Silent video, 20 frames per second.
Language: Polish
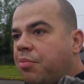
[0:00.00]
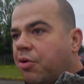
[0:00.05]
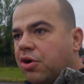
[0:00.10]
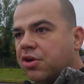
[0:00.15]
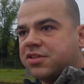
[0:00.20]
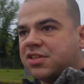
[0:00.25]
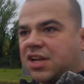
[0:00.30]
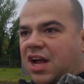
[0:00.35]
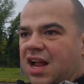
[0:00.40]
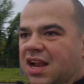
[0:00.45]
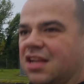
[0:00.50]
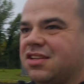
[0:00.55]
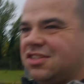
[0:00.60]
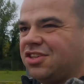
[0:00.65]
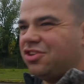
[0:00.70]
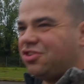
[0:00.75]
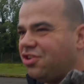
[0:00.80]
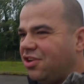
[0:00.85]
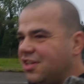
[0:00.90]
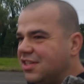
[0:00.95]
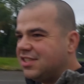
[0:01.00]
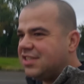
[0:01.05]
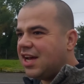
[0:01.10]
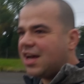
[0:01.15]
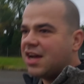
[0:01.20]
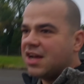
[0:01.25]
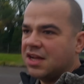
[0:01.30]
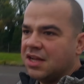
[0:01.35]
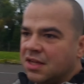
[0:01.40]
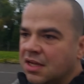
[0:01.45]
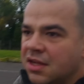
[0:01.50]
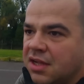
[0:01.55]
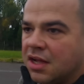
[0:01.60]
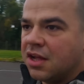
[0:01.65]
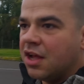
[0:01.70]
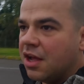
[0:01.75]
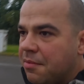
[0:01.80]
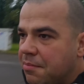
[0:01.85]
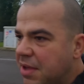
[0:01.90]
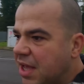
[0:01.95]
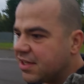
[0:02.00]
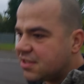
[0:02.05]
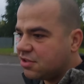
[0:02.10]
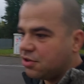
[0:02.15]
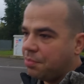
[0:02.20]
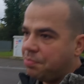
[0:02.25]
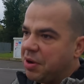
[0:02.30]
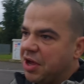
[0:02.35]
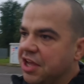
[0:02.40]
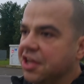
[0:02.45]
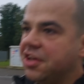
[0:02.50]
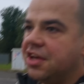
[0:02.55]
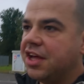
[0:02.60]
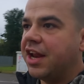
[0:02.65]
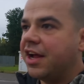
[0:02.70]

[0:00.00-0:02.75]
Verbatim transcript: Polska, co to jest za miasto PY?